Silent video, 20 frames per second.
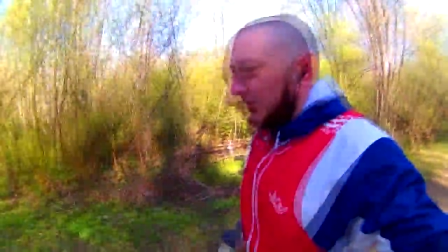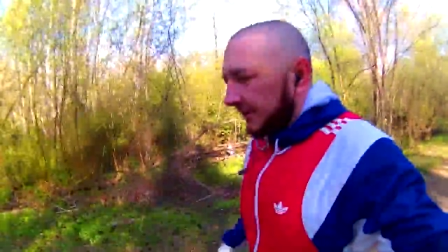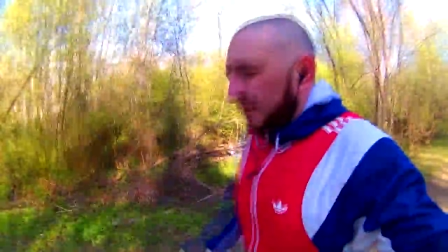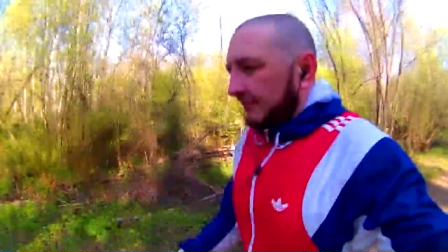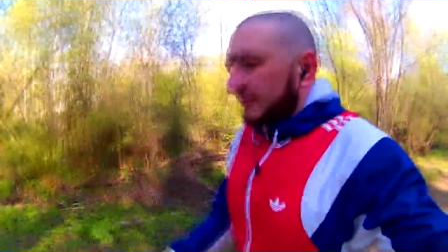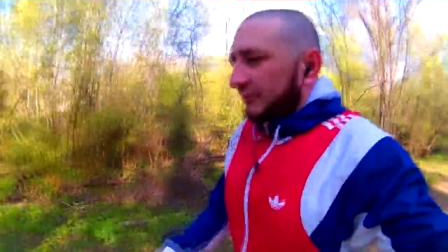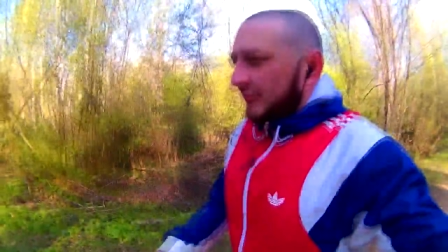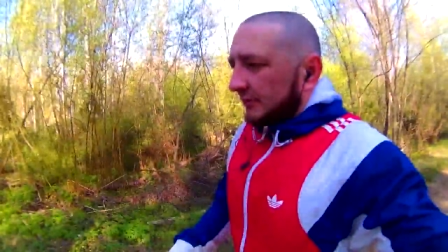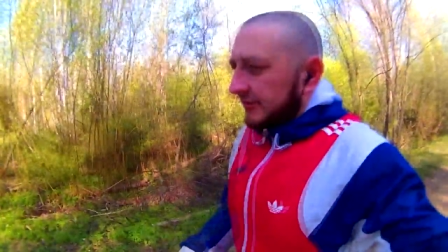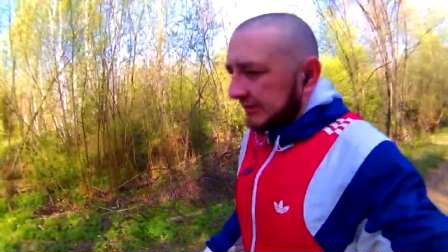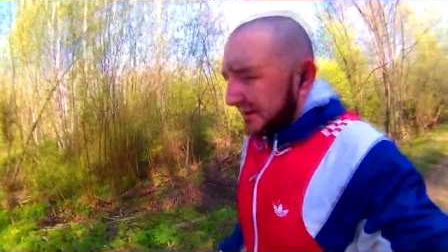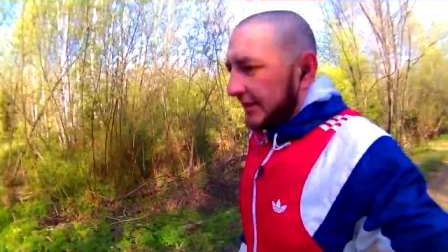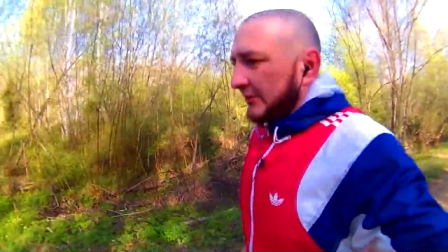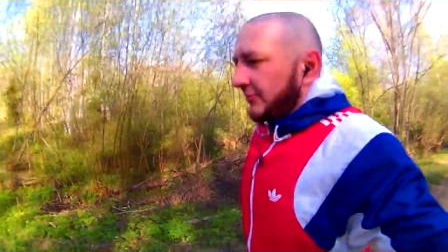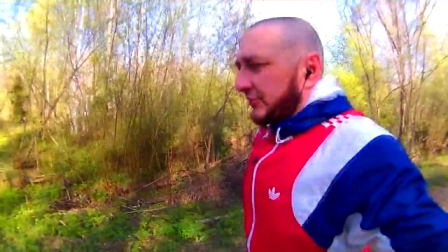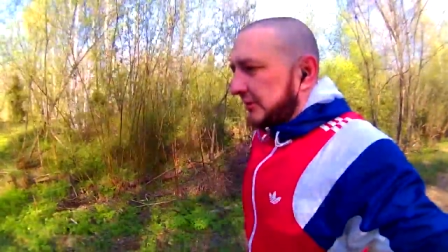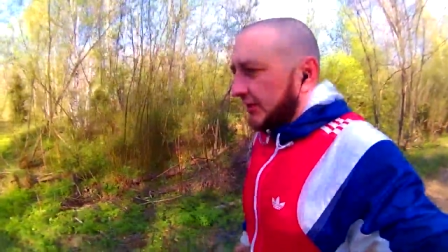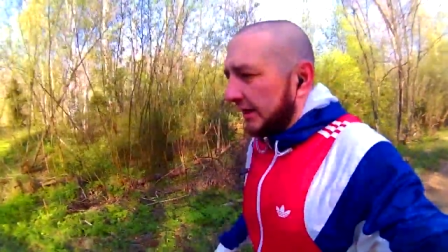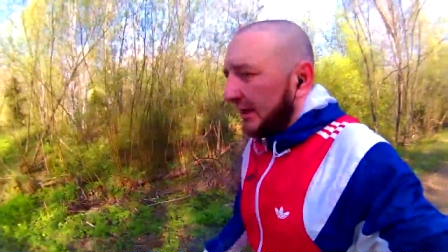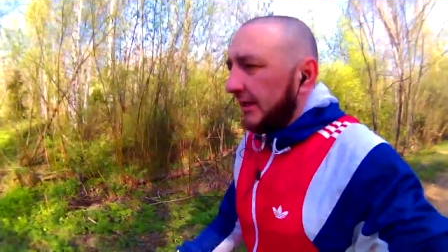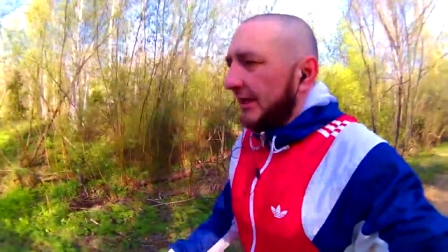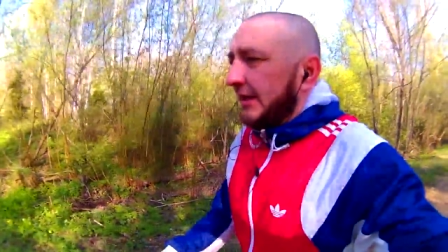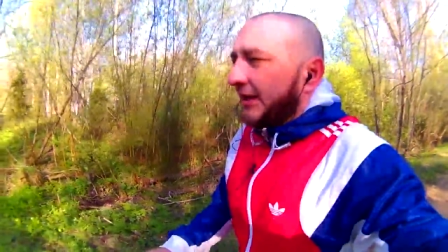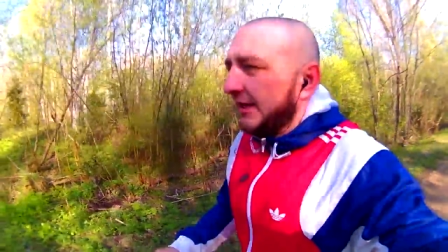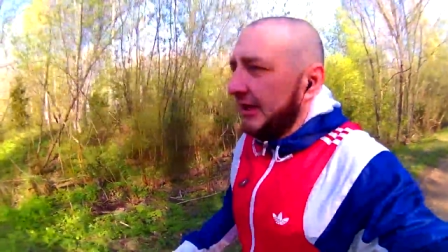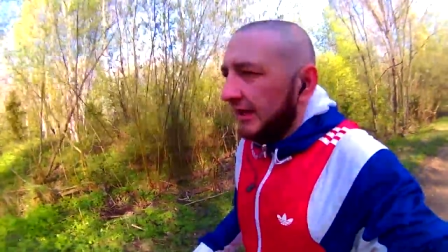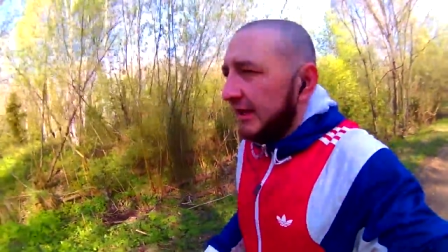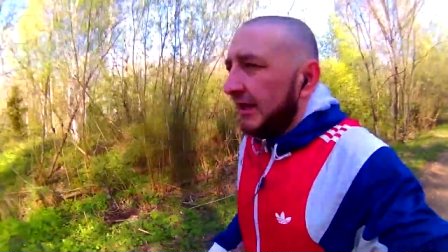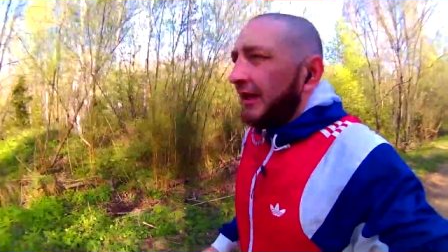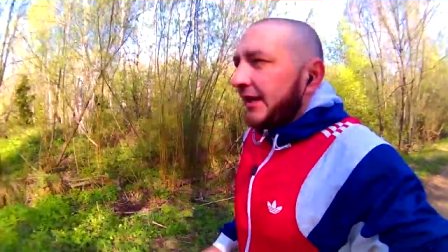Вот так вот.
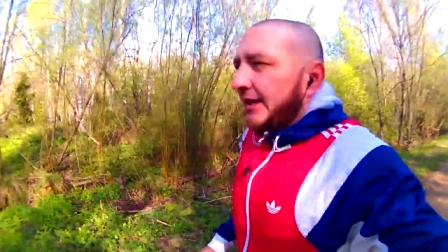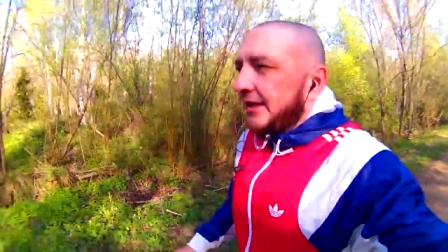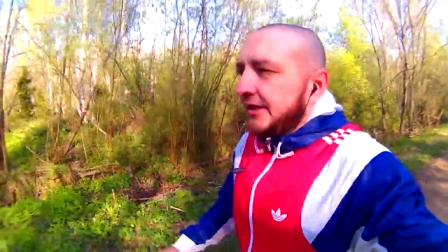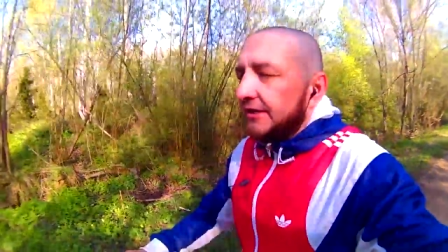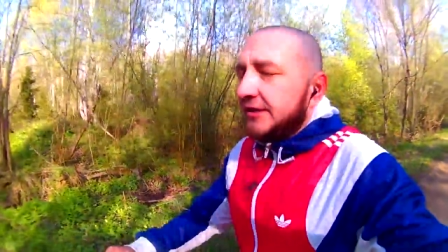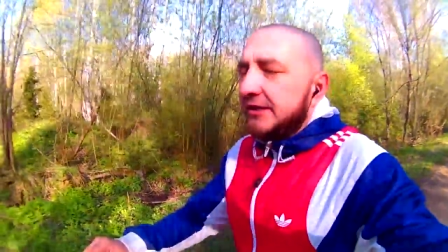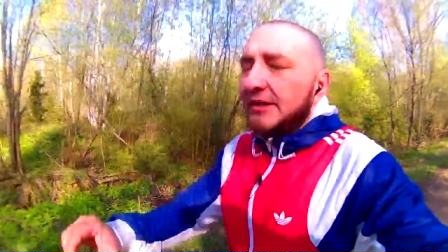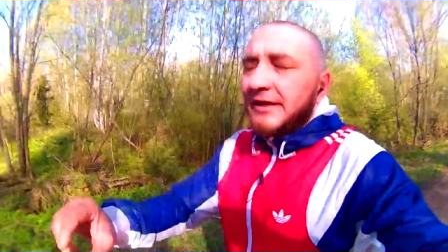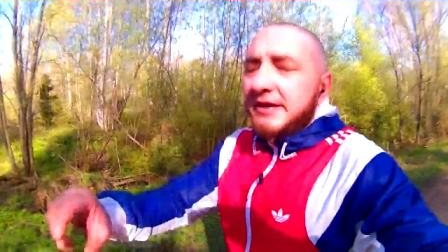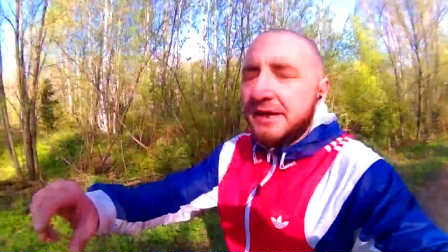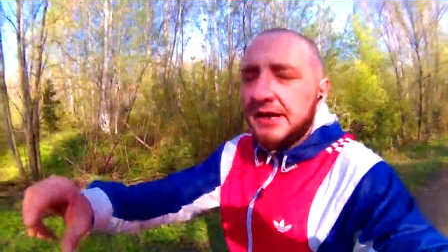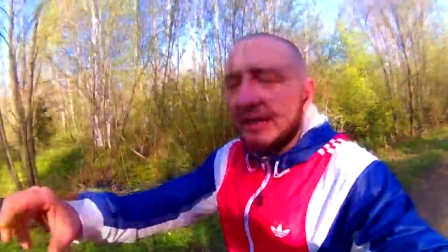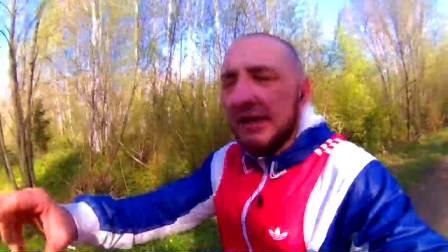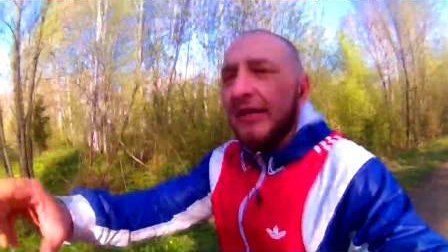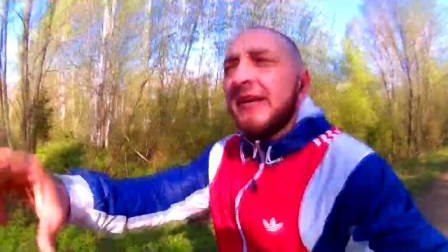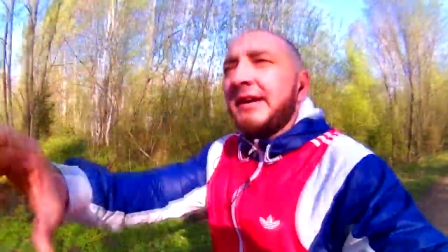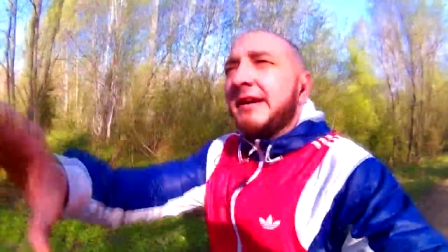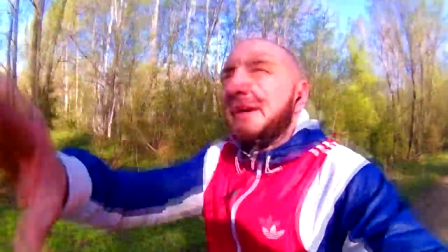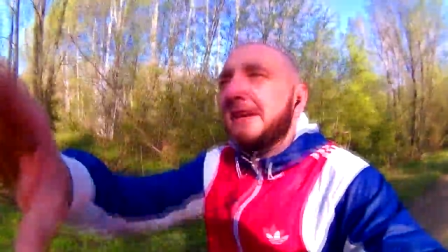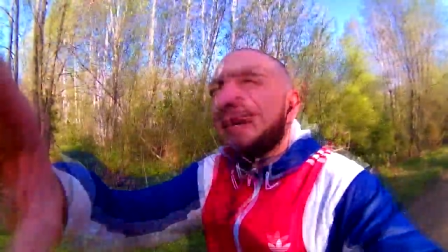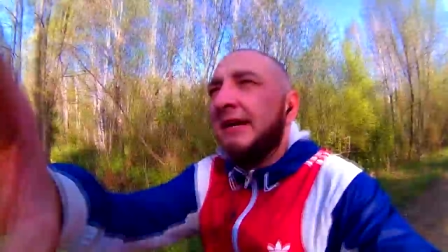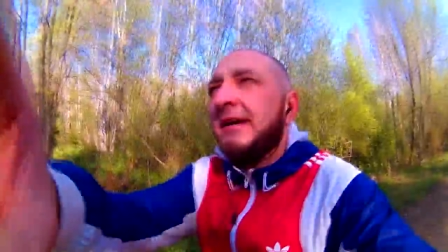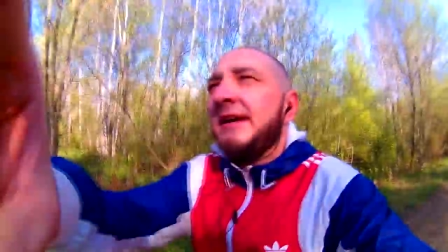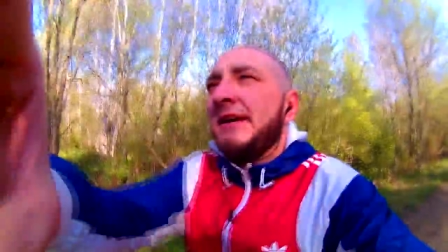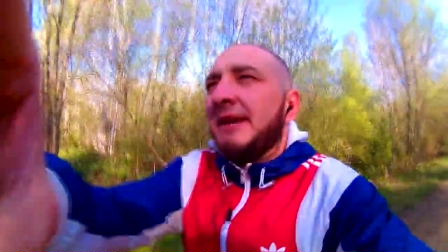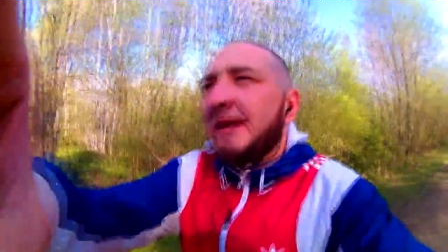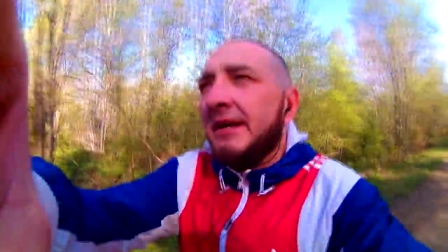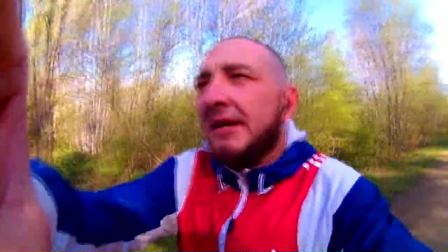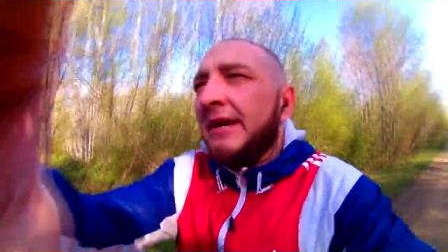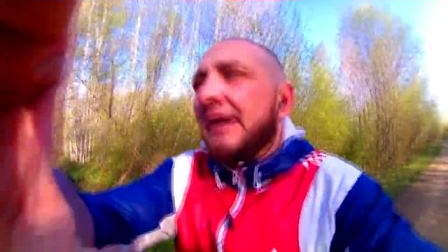И
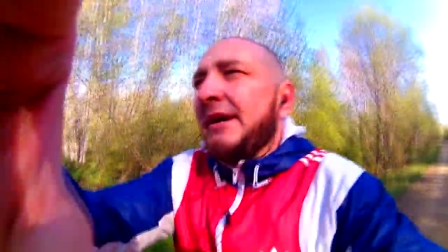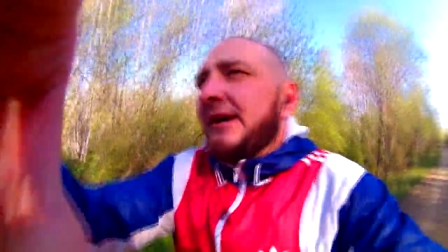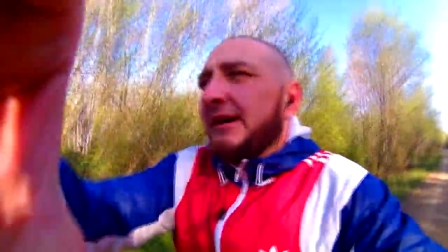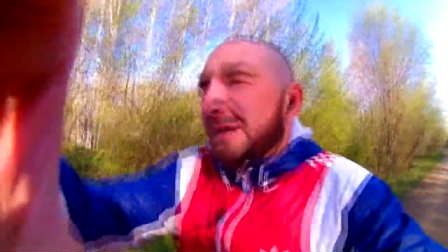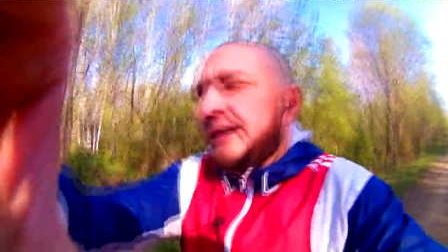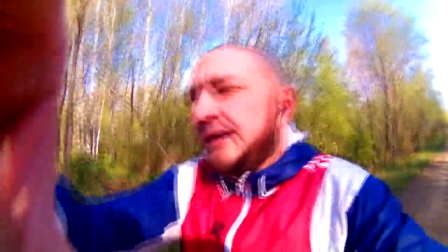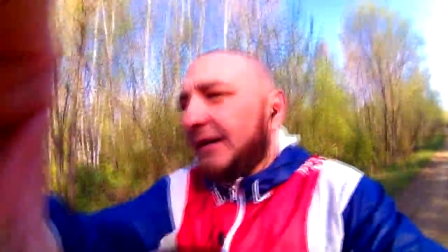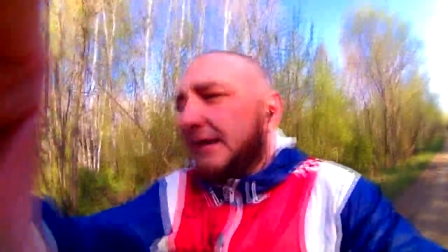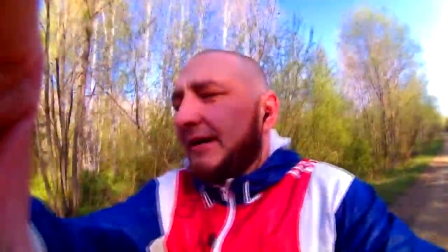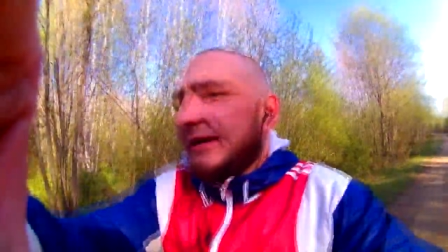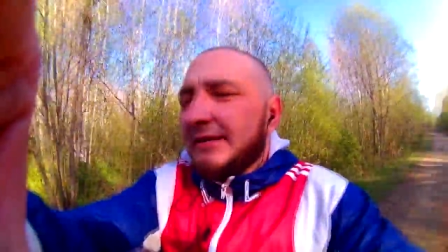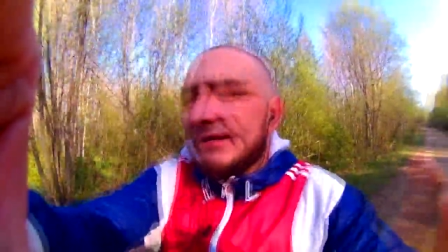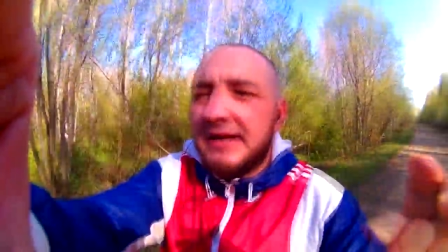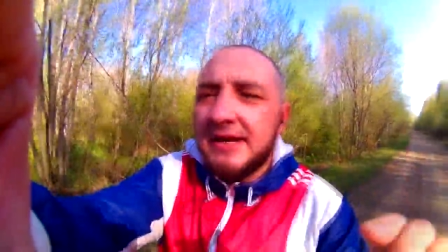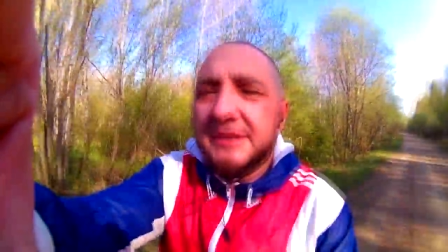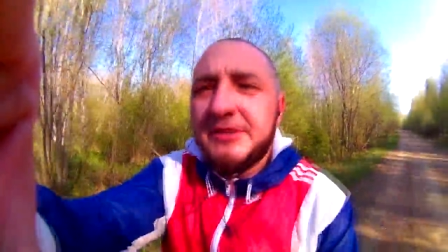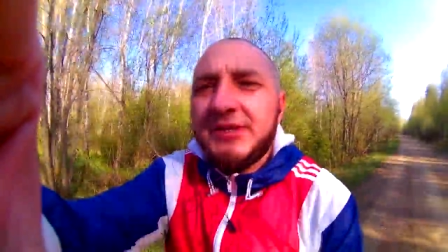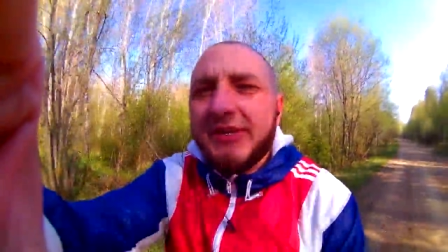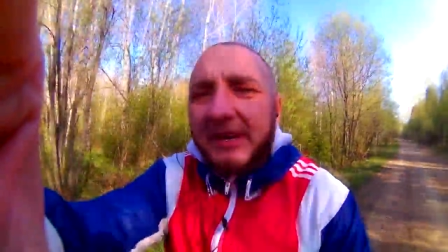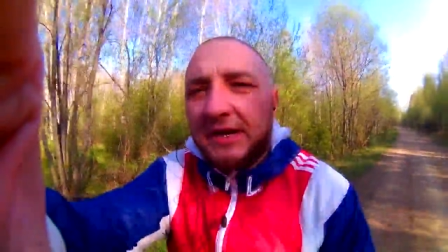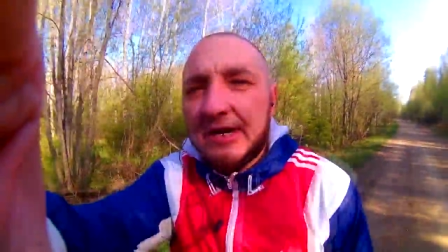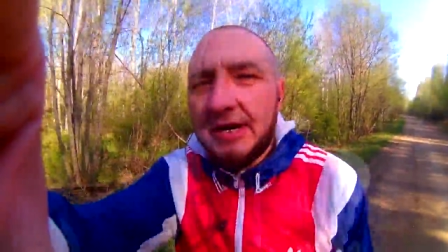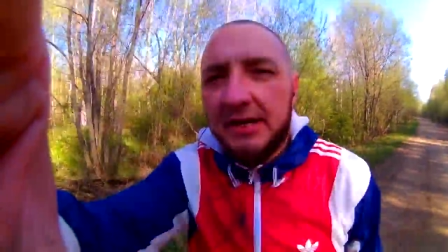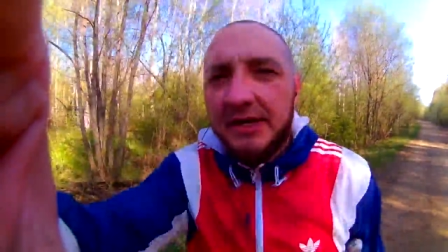а, для тех,